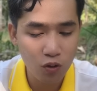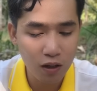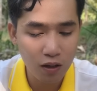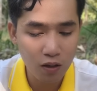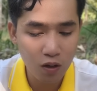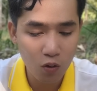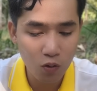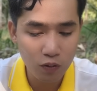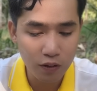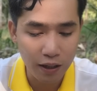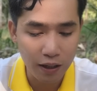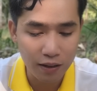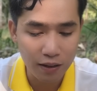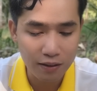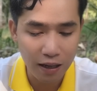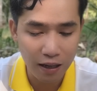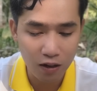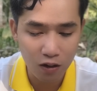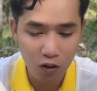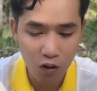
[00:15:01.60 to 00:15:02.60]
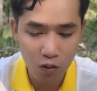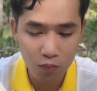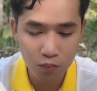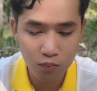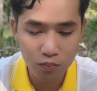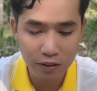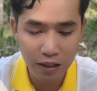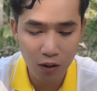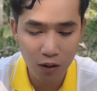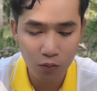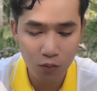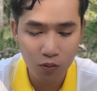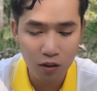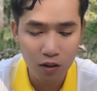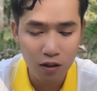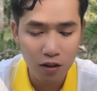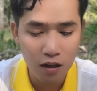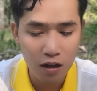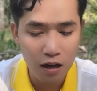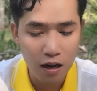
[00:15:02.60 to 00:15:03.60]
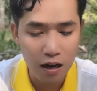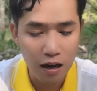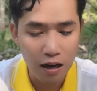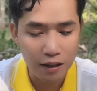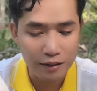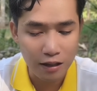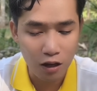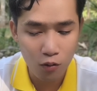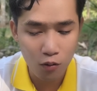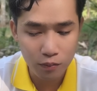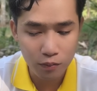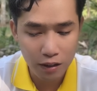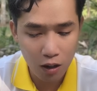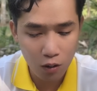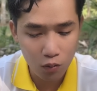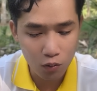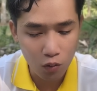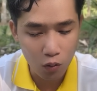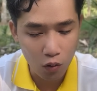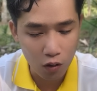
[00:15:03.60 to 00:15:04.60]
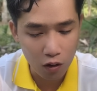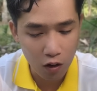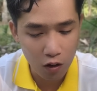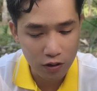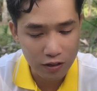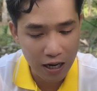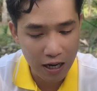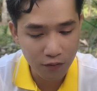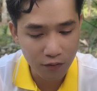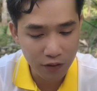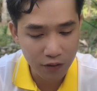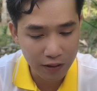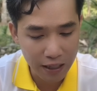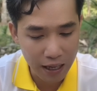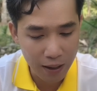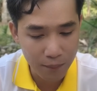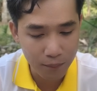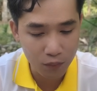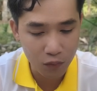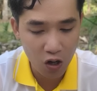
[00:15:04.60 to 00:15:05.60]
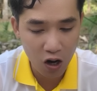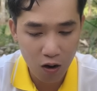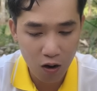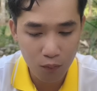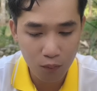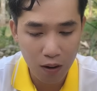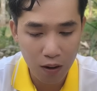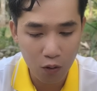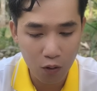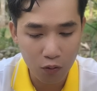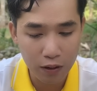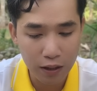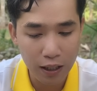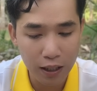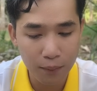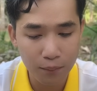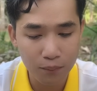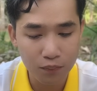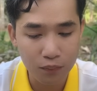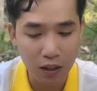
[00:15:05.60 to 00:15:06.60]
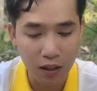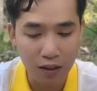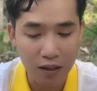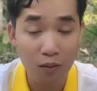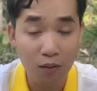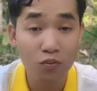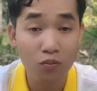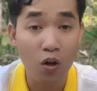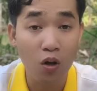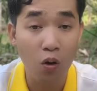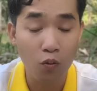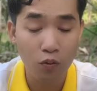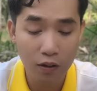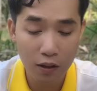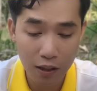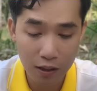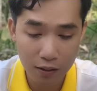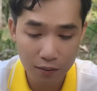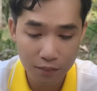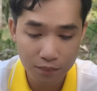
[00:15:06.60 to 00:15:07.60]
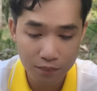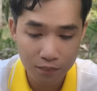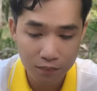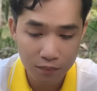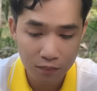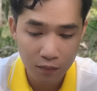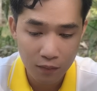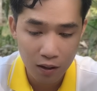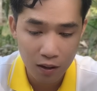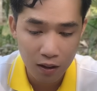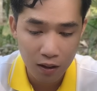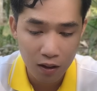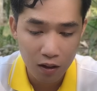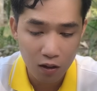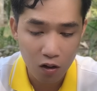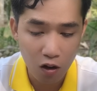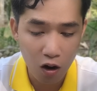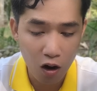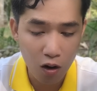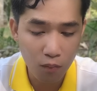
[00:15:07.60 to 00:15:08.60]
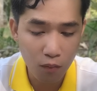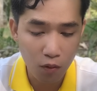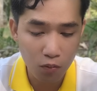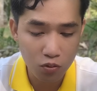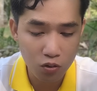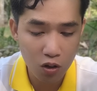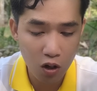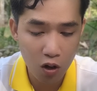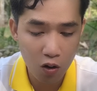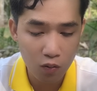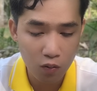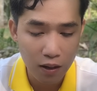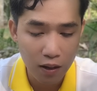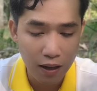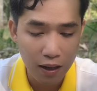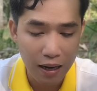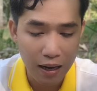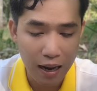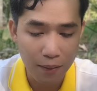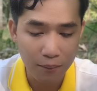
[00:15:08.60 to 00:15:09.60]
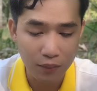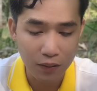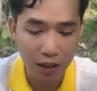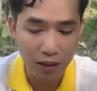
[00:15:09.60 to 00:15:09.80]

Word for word: chuyến lưu diễn tại Úc Châu, à, tại Úc Châu của ngôi sao phương Nam ông Bầu Kim Tử Long tổ chức. Có một show làm